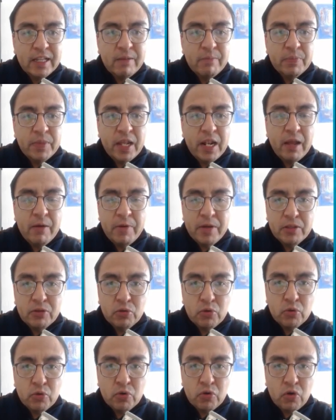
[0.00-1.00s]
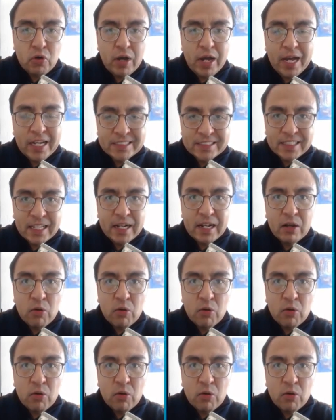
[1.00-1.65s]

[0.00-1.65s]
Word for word: de la 21 hasta la